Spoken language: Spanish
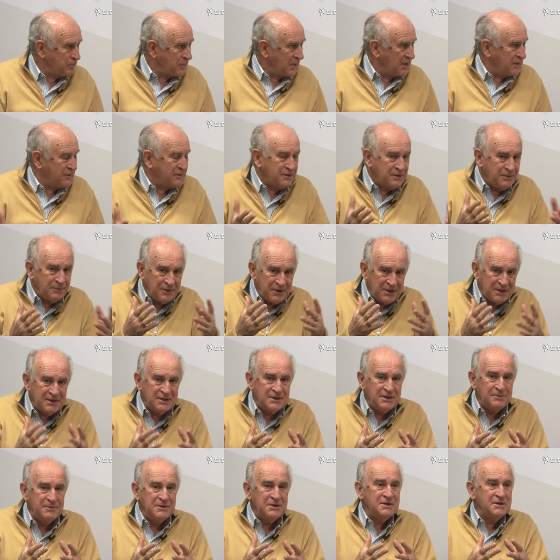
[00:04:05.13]
Es decir,
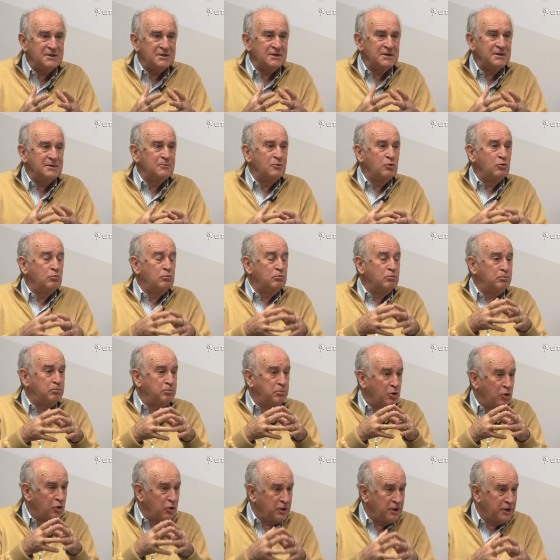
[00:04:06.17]
evidentemente tenemos un
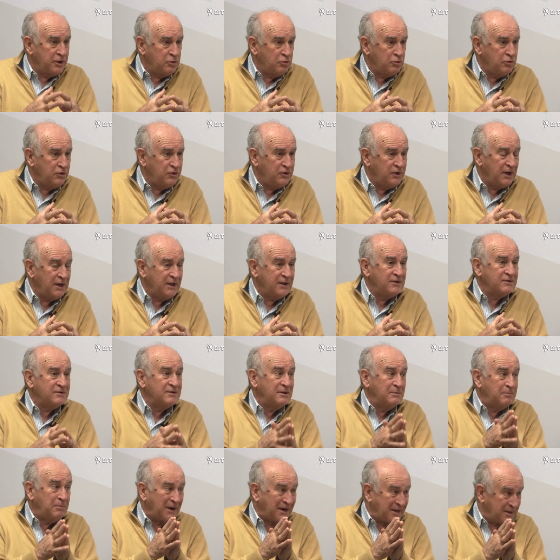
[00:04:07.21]
poder judicial que es
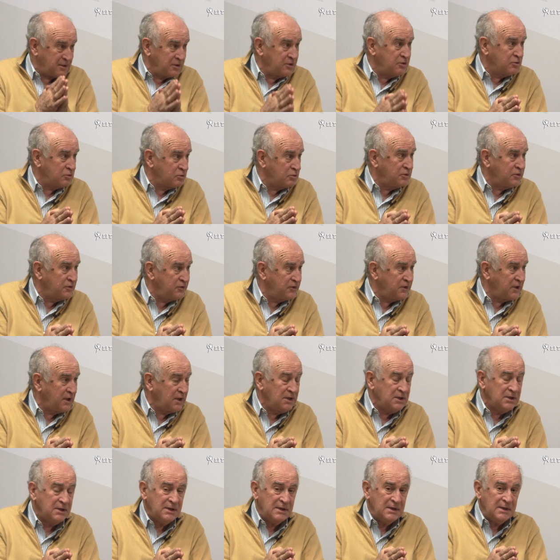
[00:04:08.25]
el partido
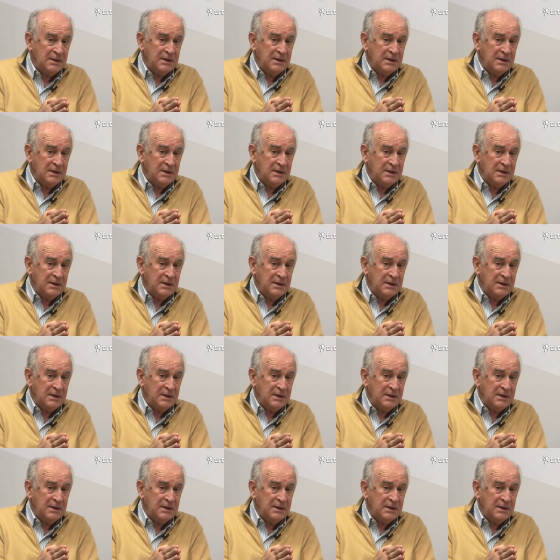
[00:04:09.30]
judicial